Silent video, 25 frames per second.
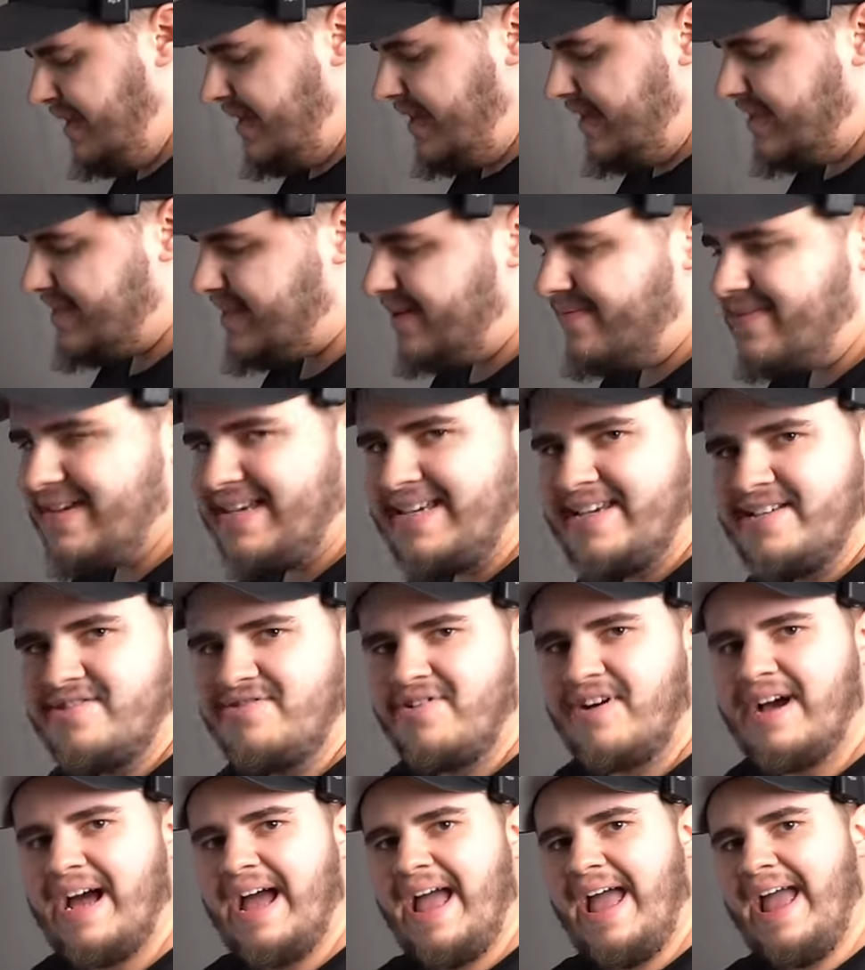Jetzt habe ich hier
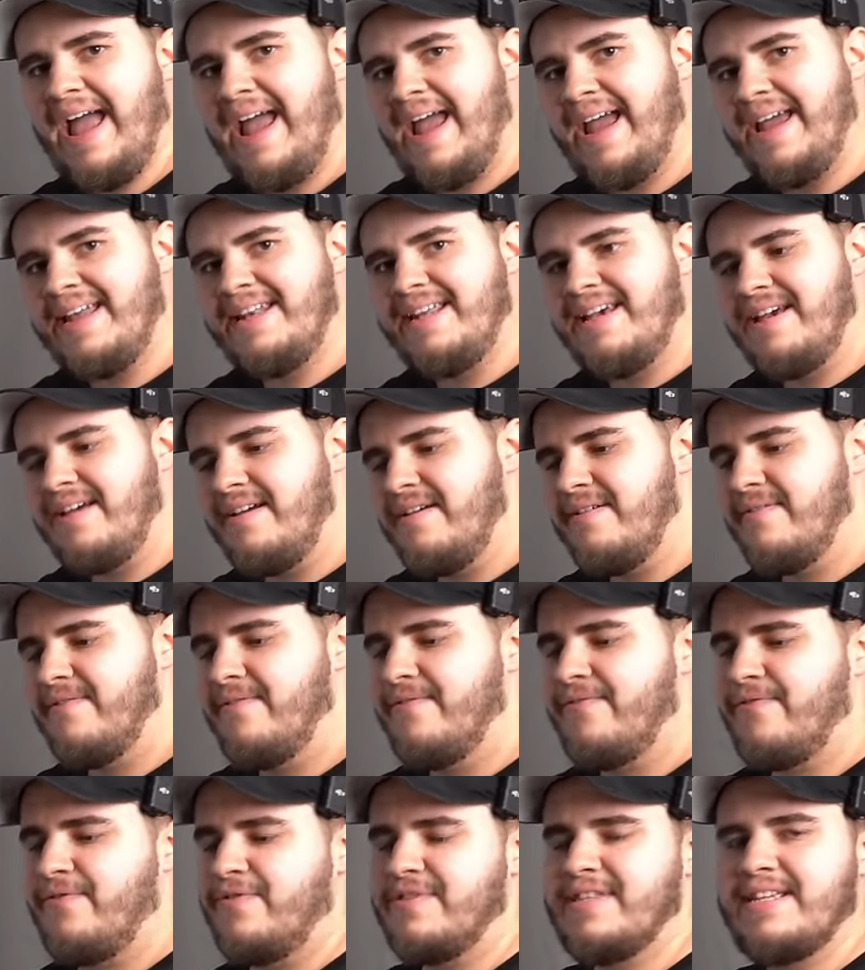noch eine
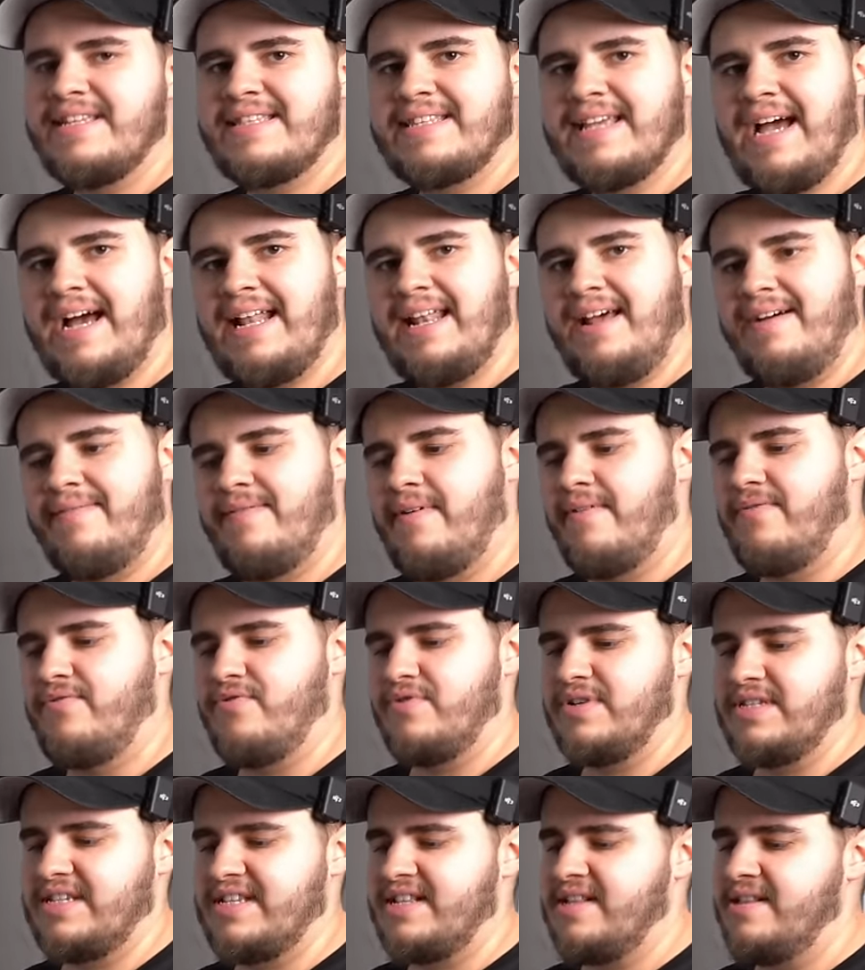von den
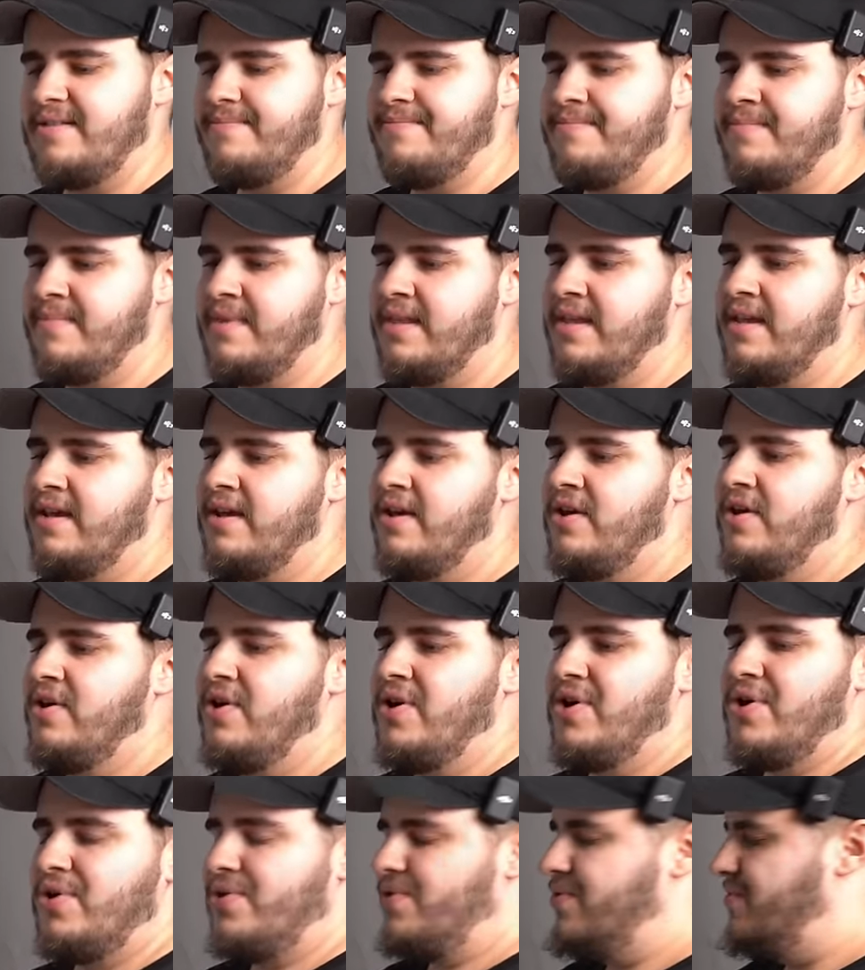Talaba-Wurzeln
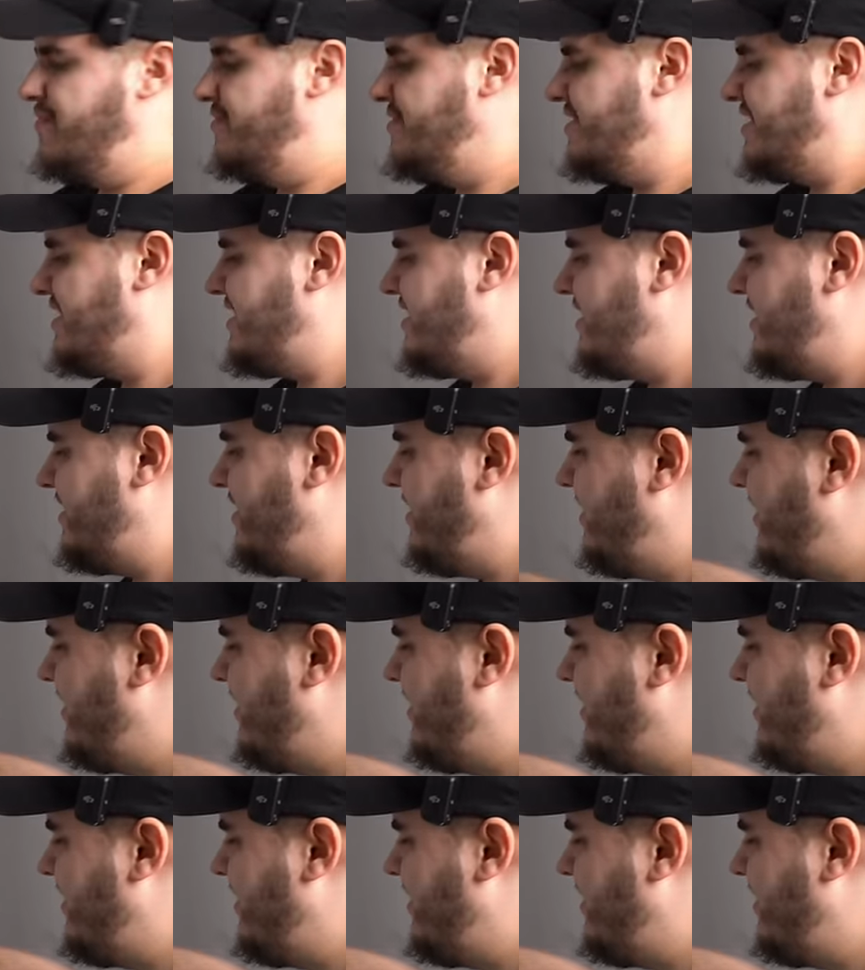und